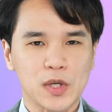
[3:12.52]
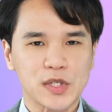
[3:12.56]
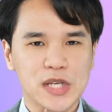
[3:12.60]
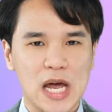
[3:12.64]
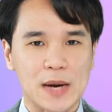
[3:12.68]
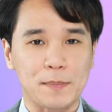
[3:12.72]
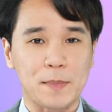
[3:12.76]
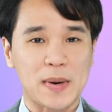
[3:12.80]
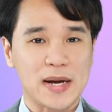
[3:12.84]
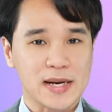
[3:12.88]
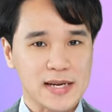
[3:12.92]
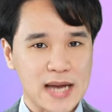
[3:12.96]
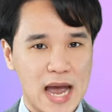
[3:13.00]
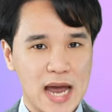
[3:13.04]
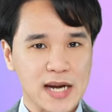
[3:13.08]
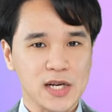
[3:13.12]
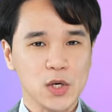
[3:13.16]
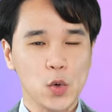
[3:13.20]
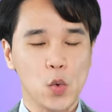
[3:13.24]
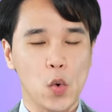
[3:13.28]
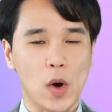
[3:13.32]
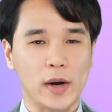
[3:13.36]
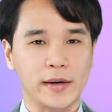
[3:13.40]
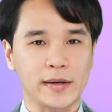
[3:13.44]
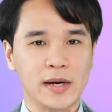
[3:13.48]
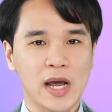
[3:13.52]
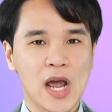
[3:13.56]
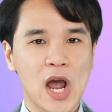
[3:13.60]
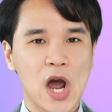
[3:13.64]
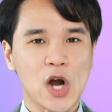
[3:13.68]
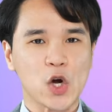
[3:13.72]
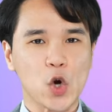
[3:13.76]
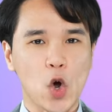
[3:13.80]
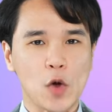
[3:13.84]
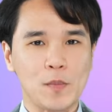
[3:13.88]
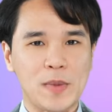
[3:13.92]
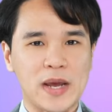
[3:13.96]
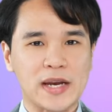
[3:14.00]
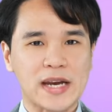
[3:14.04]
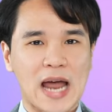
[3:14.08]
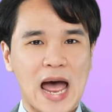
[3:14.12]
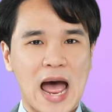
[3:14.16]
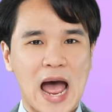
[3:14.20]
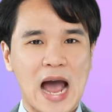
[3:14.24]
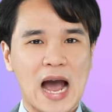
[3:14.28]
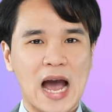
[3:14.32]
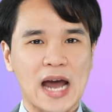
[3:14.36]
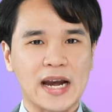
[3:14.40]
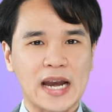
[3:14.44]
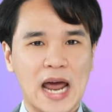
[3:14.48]
ริษัทเป็นการด่วนโดยมีทาง
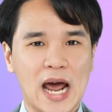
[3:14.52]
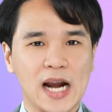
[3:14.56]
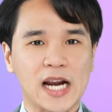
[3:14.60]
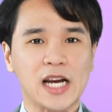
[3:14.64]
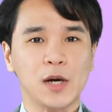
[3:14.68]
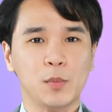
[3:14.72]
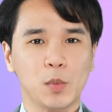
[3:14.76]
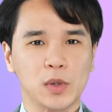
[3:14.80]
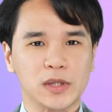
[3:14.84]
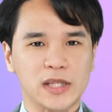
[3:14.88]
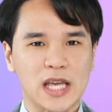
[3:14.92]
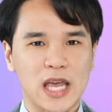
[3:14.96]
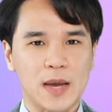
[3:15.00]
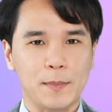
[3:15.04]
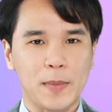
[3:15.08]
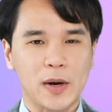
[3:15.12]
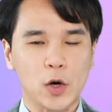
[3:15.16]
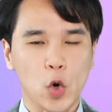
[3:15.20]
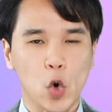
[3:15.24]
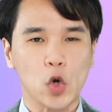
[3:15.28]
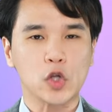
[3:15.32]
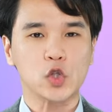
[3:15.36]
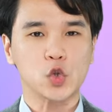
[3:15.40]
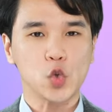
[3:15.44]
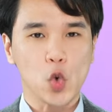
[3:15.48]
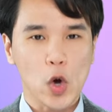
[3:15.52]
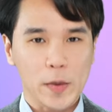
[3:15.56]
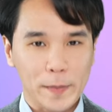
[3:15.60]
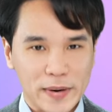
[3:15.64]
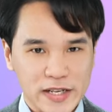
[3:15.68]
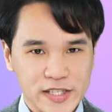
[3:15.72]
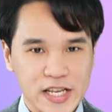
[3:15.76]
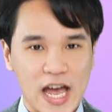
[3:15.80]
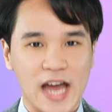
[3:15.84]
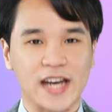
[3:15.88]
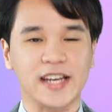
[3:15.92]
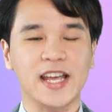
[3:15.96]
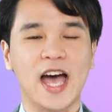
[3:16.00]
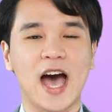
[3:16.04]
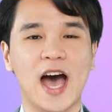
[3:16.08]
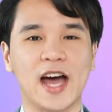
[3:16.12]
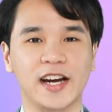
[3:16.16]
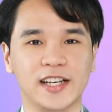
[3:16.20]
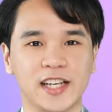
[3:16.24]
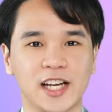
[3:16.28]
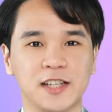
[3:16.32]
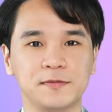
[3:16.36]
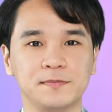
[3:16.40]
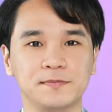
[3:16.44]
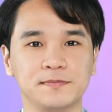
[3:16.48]
คณะรัฐมนตรีเป็นคนช่วยประสานงานครับ